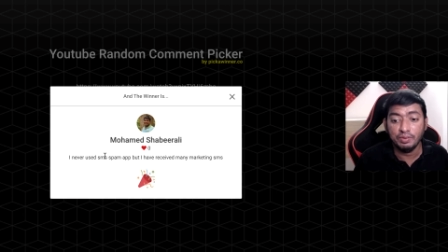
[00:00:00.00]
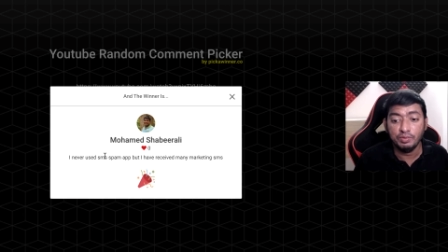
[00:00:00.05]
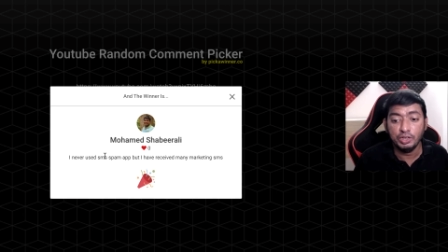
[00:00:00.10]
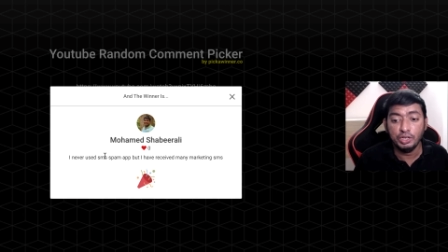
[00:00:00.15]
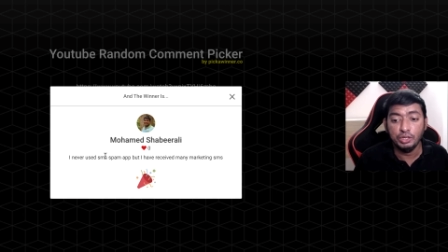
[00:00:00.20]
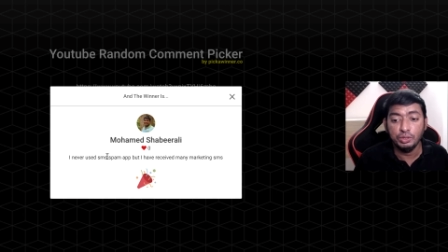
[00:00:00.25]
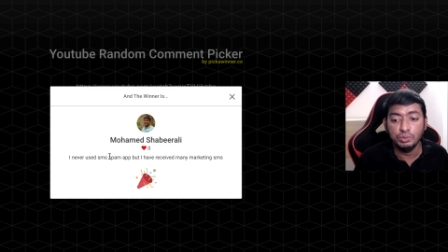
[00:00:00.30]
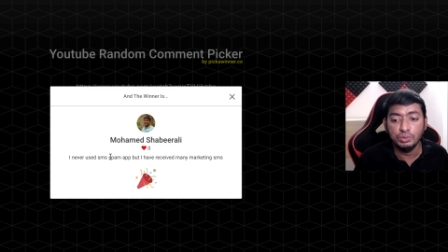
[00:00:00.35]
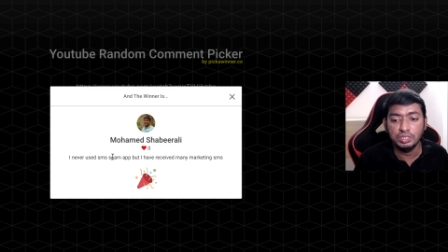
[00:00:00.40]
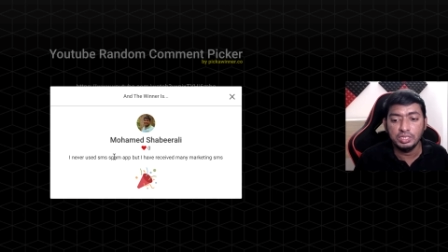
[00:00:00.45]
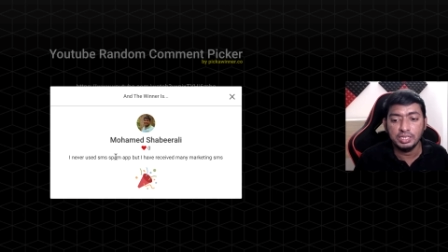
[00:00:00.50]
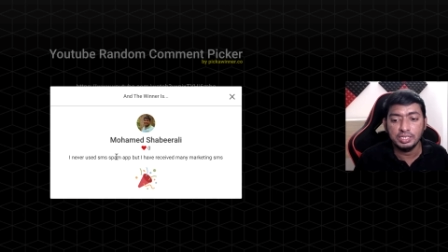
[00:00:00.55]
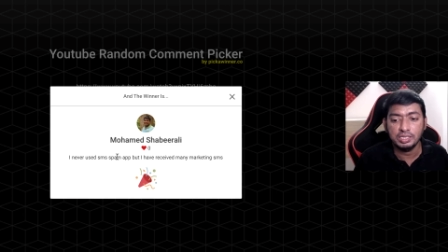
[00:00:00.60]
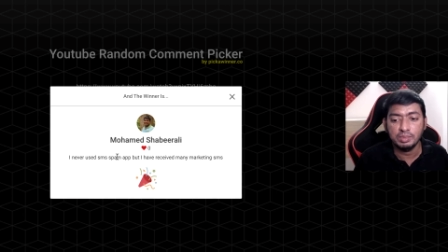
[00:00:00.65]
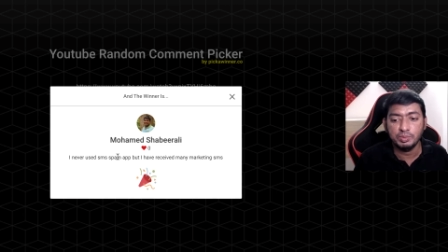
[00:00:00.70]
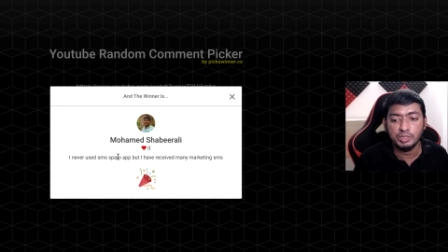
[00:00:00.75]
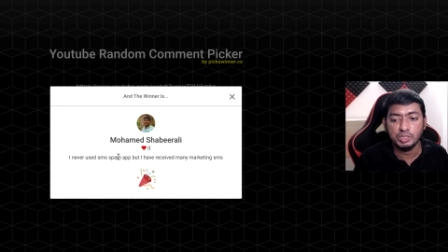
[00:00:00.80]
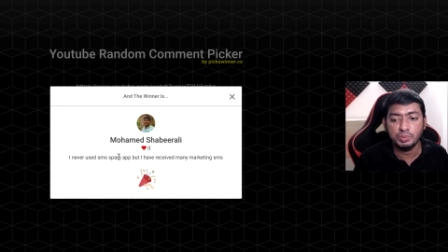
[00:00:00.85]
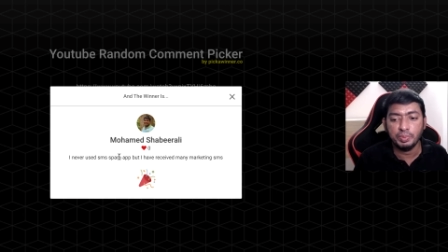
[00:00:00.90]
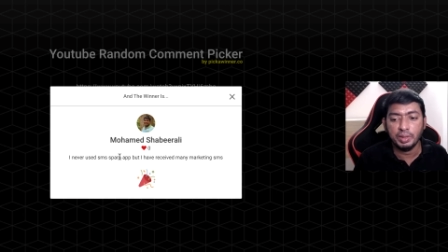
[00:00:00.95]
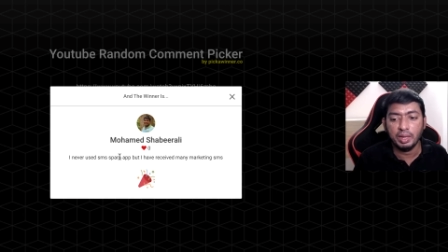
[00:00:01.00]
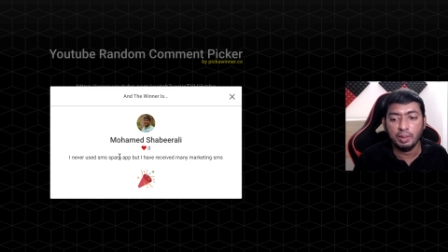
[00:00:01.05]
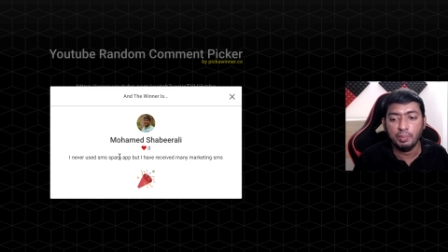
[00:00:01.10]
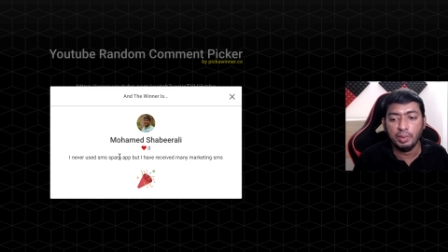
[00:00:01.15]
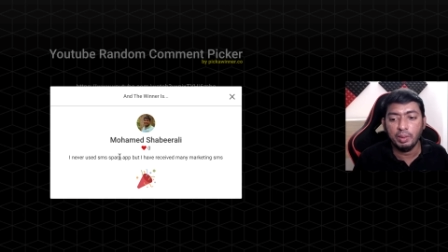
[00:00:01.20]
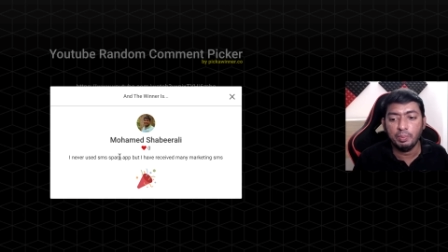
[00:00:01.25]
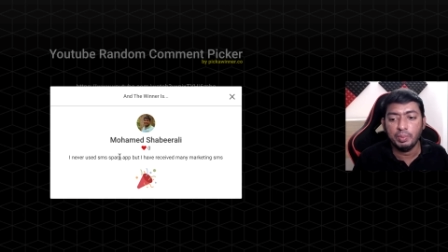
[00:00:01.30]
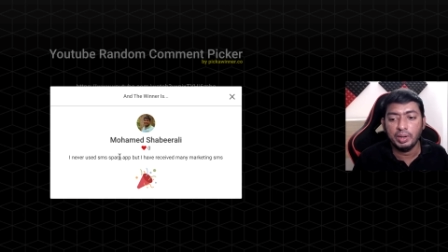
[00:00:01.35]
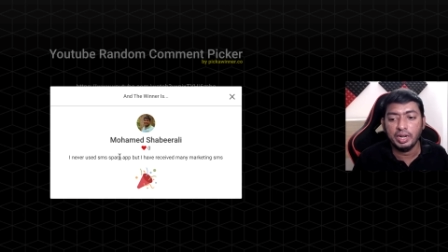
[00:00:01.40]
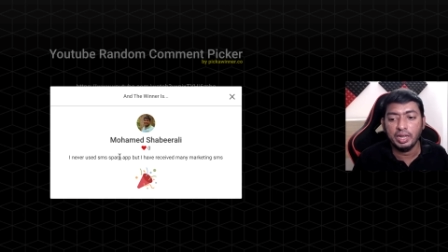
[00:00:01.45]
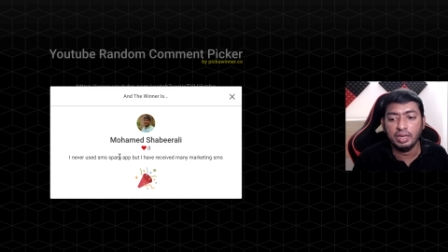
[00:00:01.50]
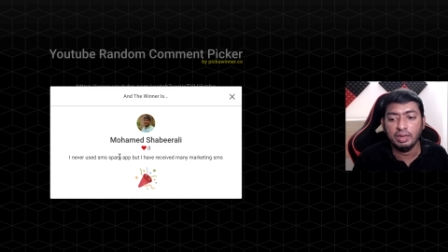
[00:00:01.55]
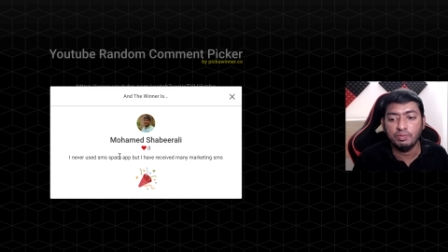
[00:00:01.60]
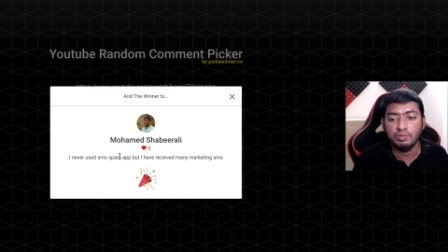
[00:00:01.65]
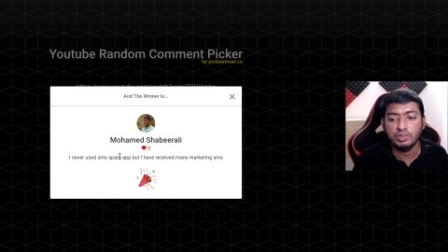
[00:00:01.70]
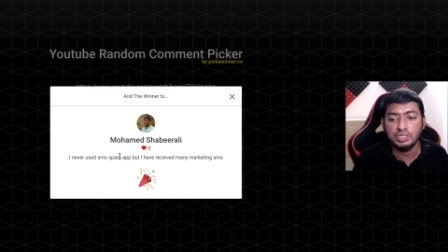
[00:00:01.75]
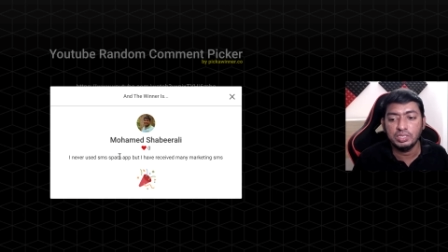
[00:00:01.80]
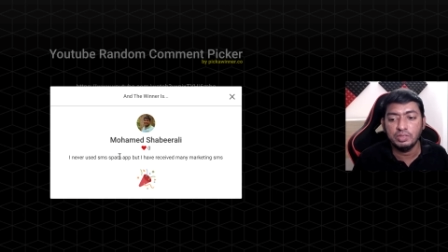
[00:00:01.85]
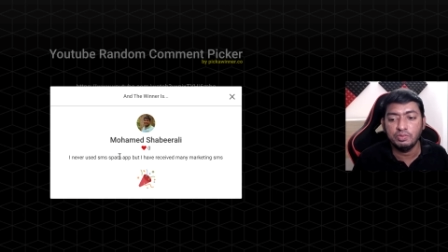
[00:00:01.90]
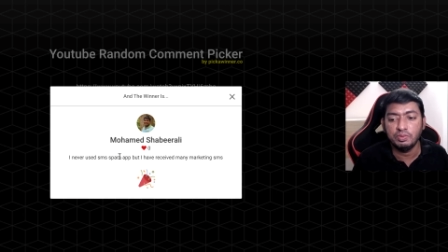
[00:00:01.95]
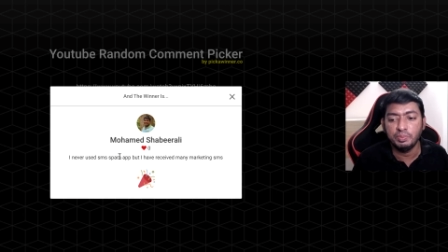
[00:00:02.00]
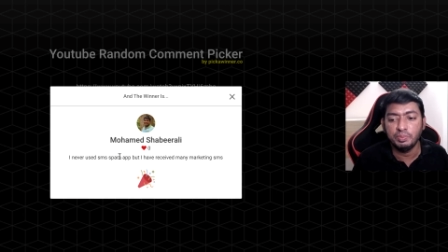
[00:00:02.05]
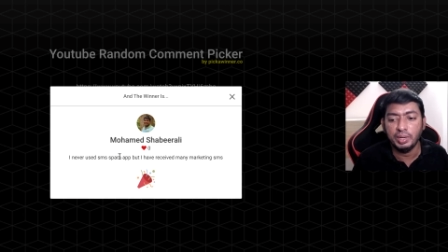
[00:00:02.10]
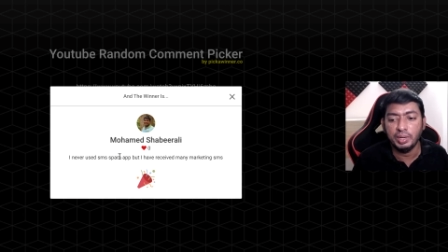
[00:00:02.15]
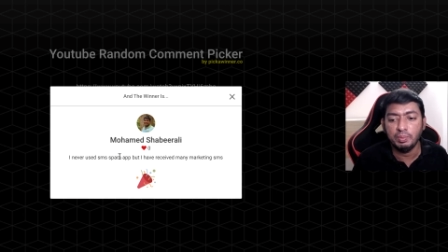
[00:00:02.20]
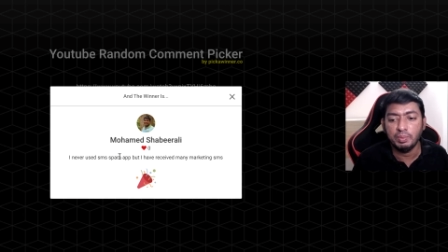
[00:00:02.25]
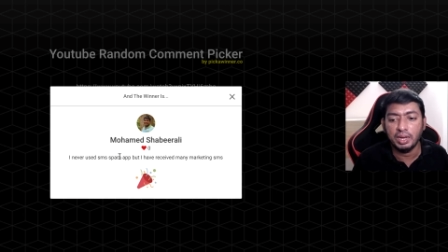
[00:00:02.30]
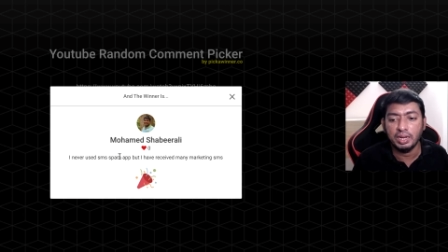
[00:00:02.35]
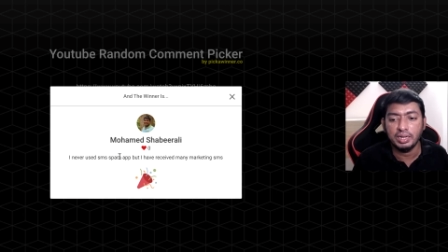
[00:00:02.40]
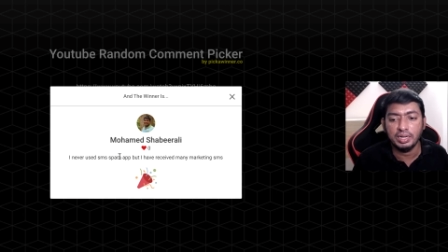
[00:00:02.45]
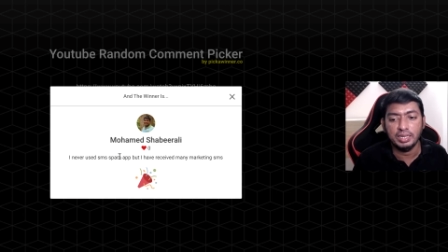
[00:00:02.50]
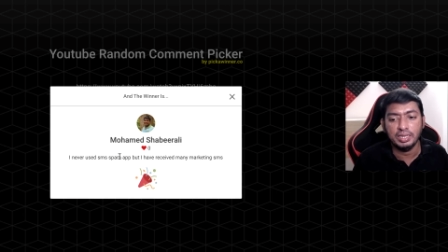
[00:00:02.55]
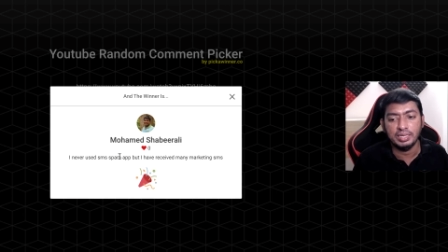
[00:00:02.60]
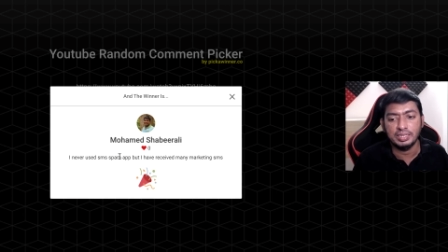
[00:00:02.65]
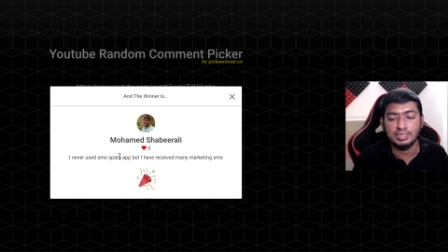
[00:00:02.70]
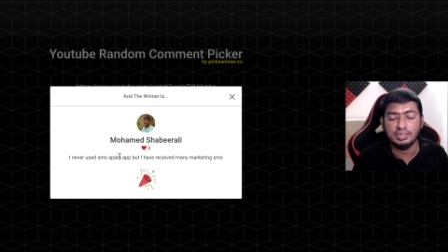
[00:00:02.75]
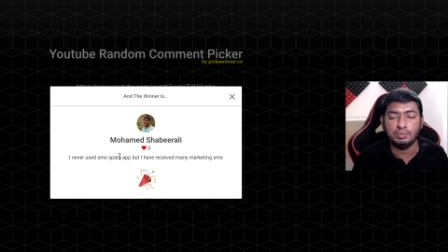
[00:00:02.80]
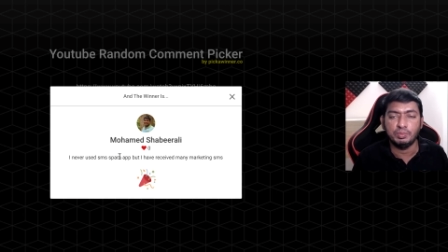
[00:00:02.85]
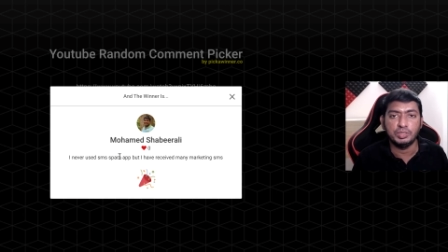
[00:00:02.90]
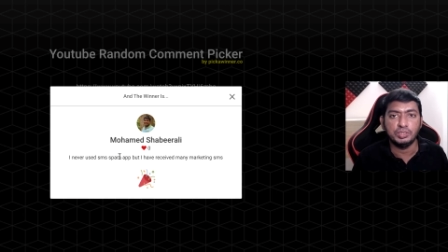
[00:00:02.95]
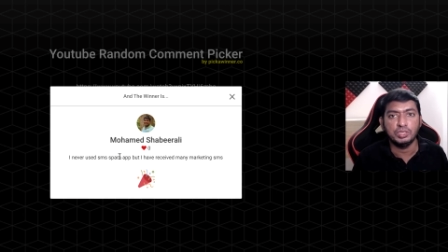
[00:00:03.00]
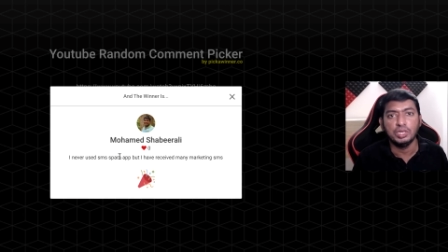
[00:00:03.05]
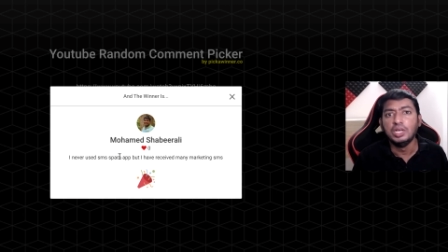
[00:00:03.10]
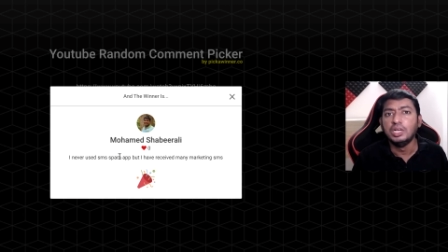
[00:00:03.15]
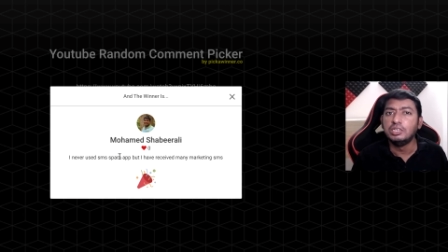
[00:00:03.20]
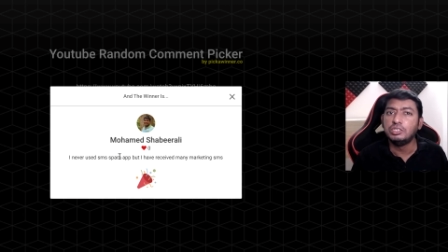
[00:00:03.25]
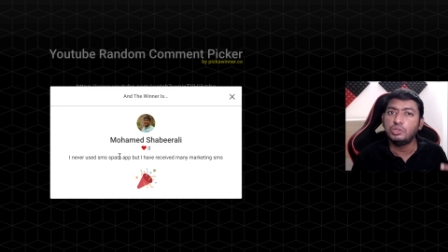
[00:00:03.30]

நெவர் யூஸ்ட் எஸ்எம்எஸ் ஸ்பேம் ஆப் பட் ஐ ஹவ் ரிசீவ் மெனி மார்க்கெட்டிங் எஸ்எம்எஸ்